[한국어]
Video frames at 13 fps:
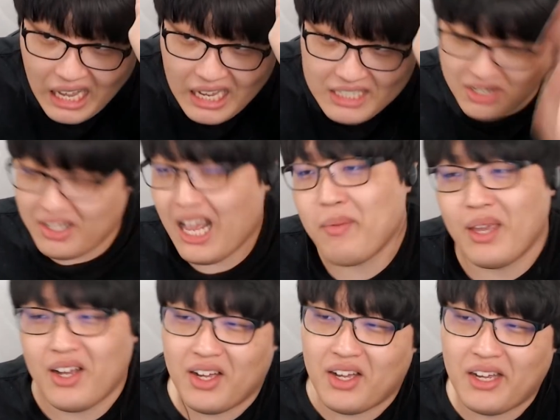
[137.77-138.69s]

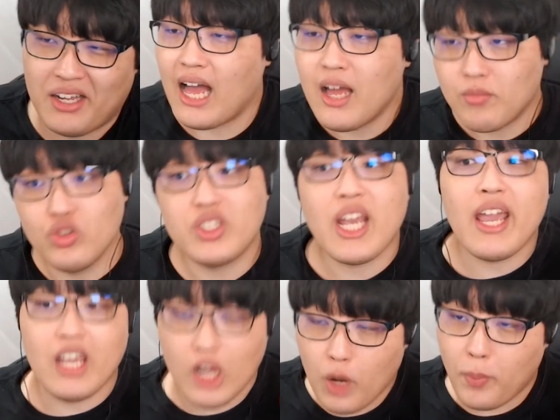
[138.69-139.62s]
정답이군. 문제
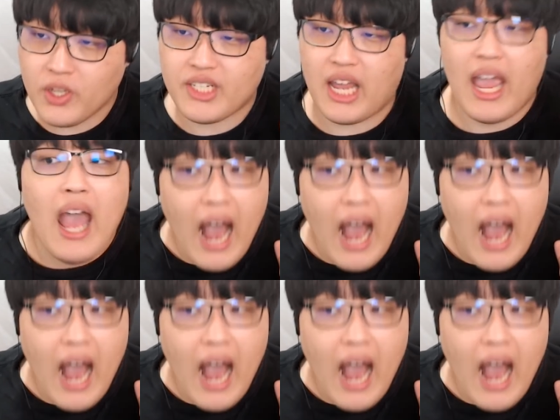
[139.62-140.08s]
7번째.